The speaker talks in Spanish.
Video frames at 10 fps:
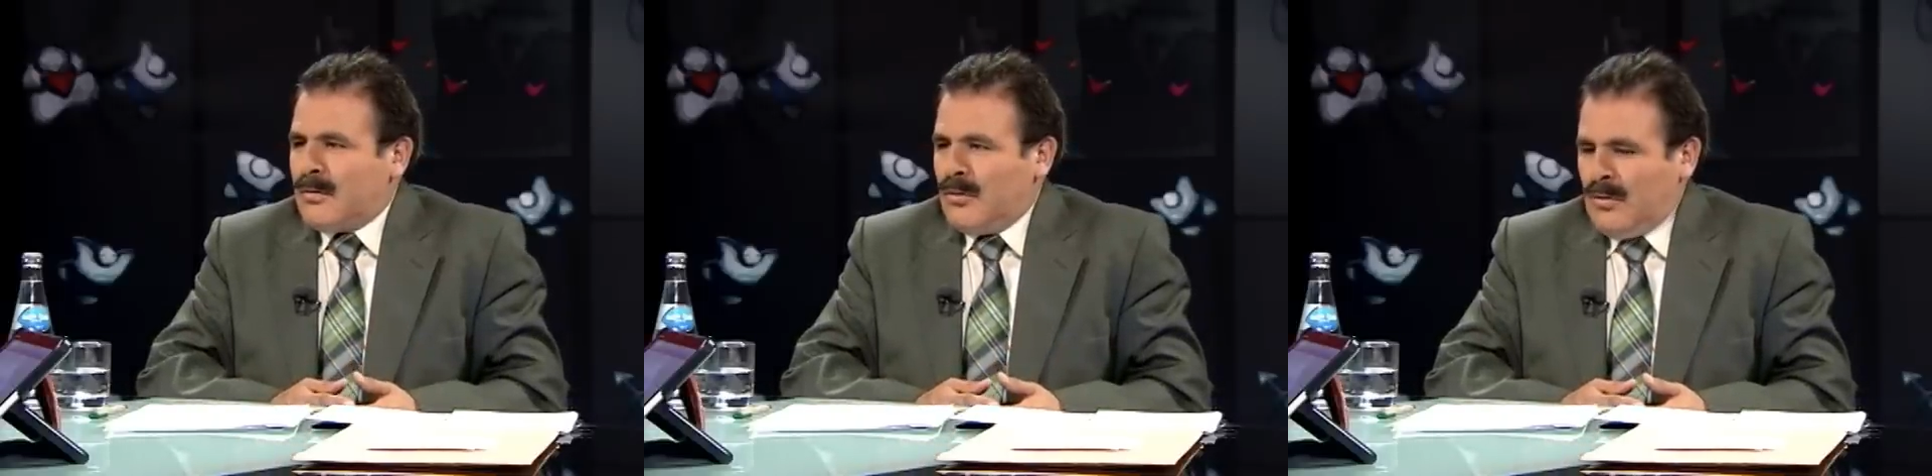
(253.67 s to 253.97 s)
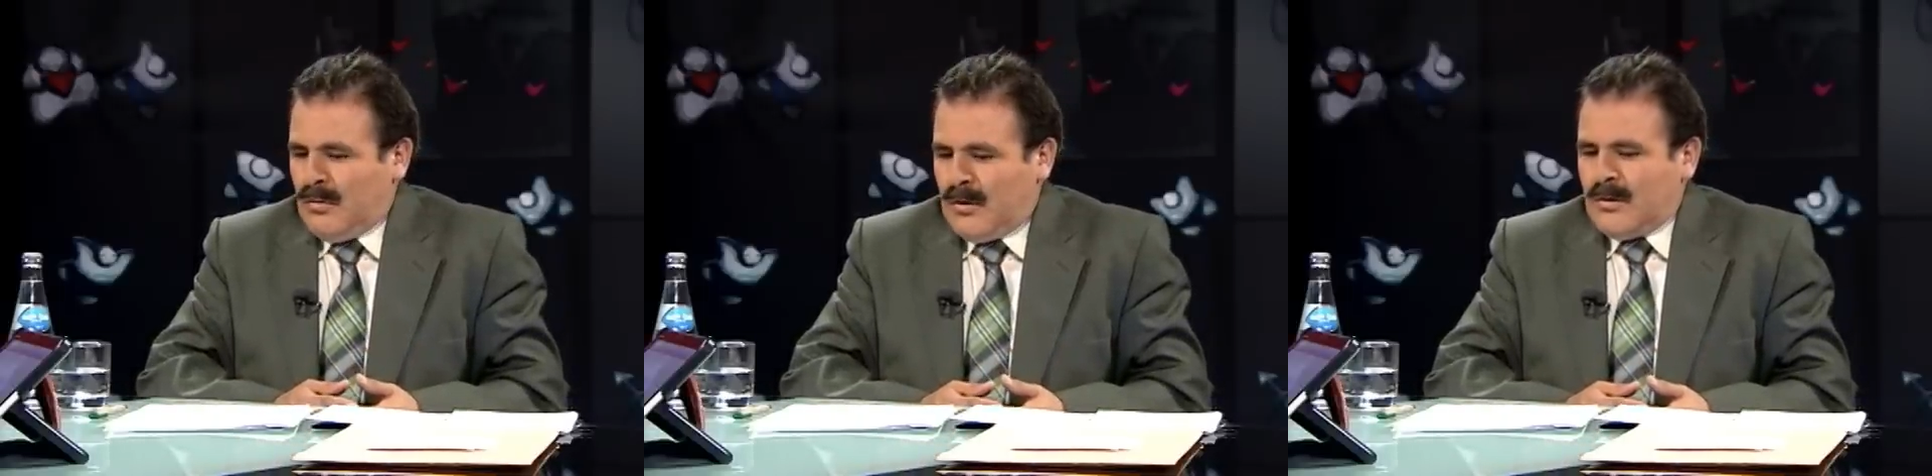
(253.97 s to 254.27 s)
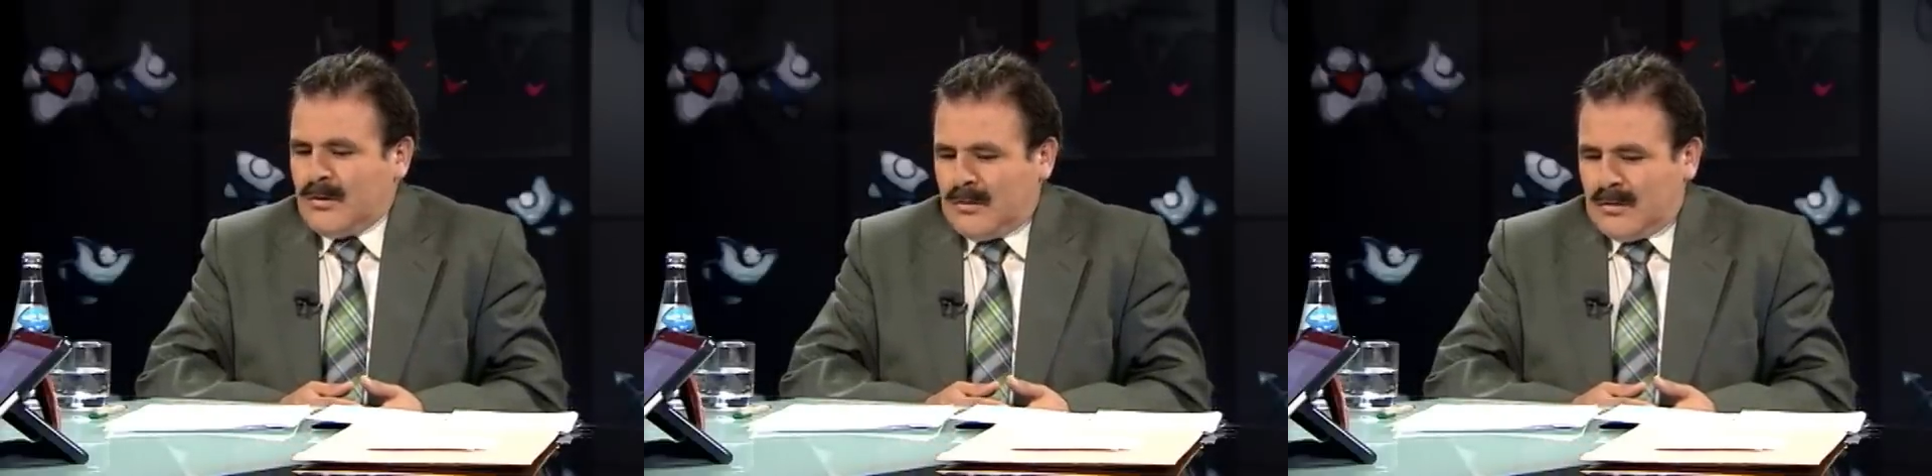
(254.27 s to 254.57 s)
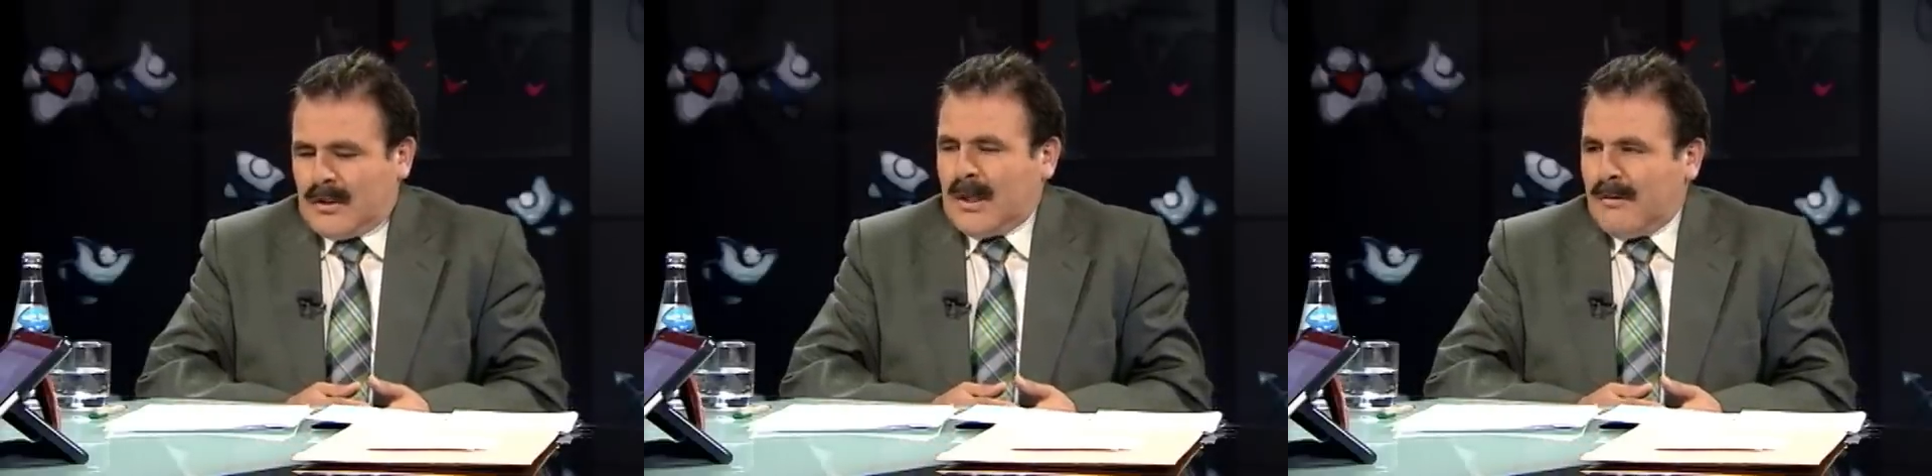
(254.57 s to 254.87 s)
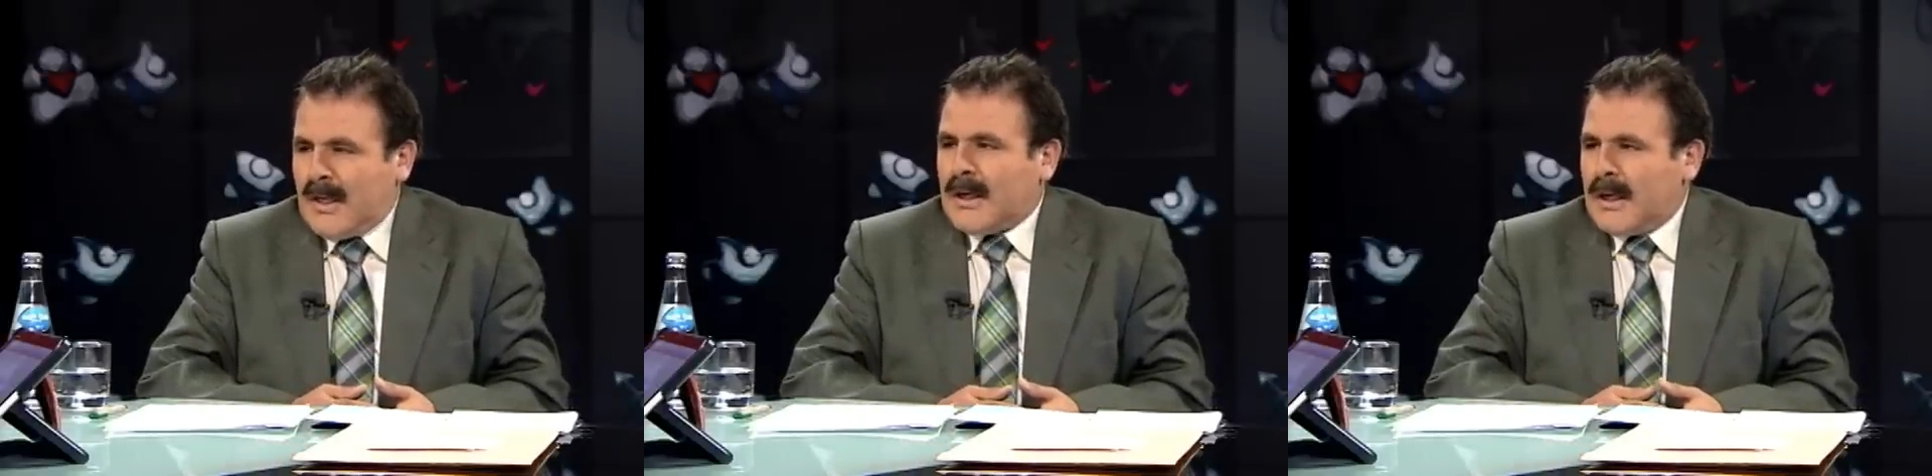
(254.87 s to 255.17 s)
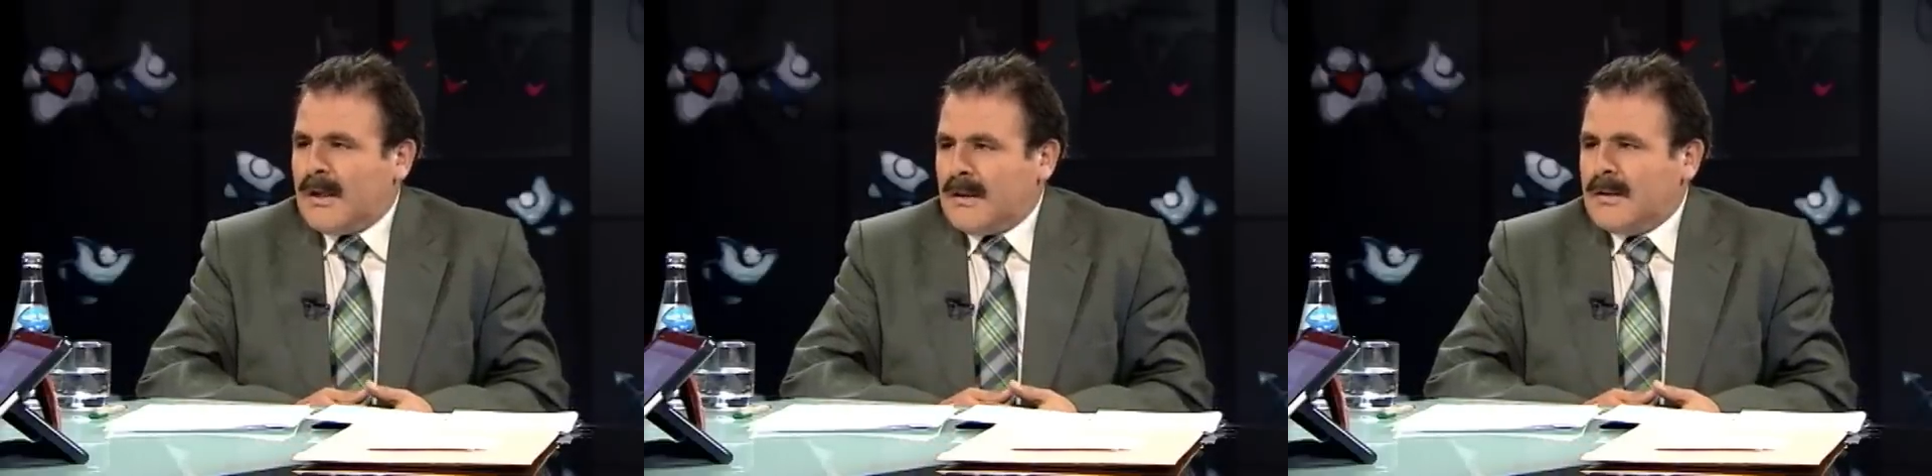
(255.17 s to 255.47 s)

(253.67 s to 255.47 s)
tuvo que ver acá.